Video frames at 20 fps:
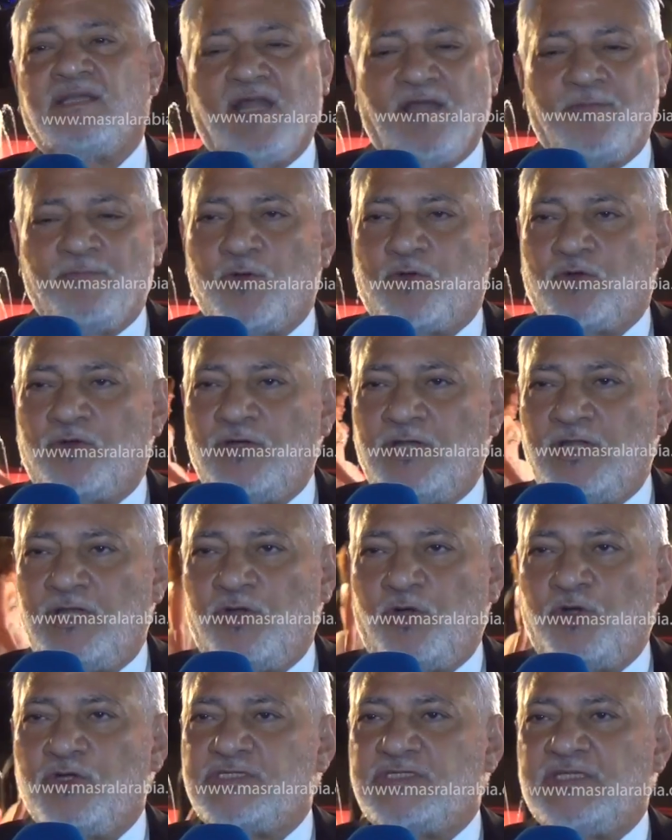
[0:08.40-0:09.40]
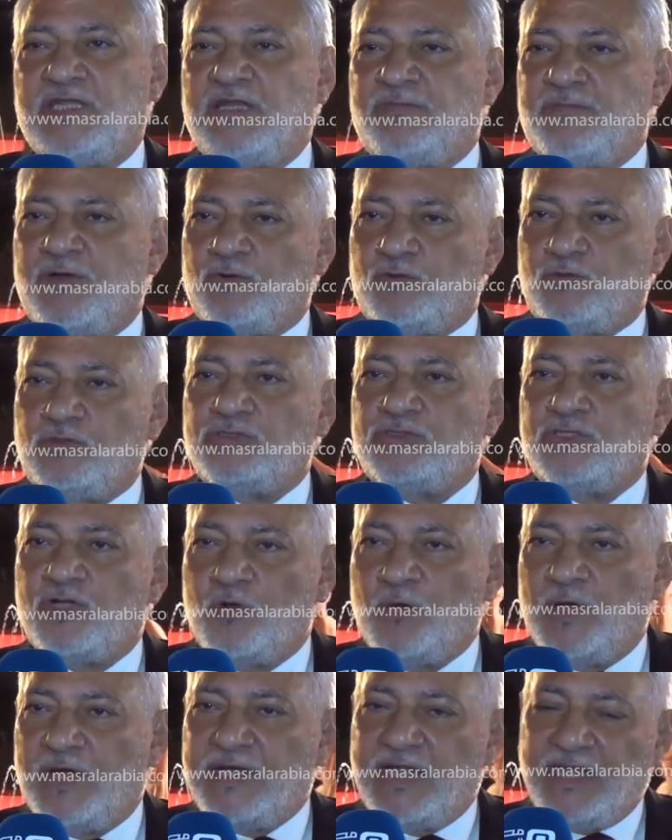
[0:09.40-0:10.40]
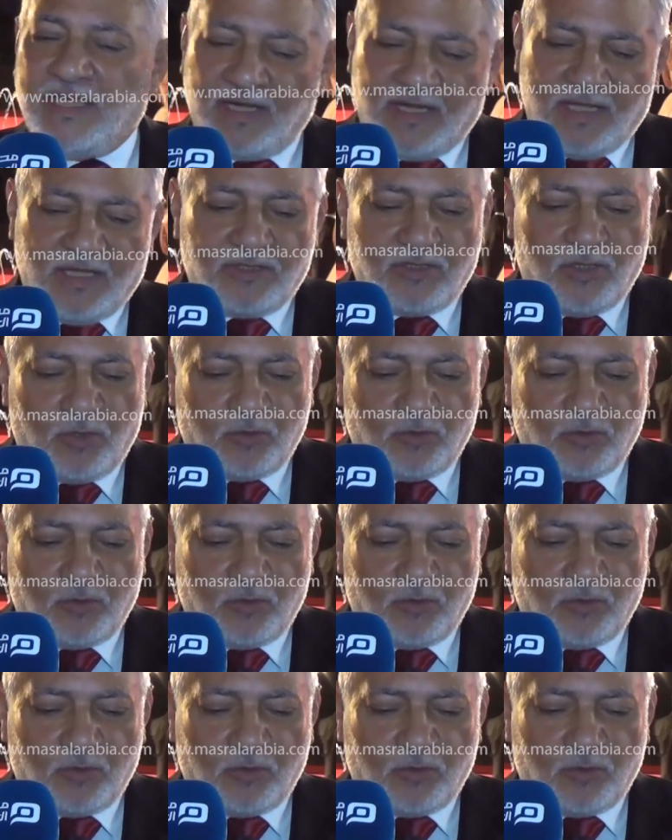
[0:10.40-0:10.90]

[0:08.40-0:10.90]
رغم كل الحزن اللي موجود جوانا إلا أن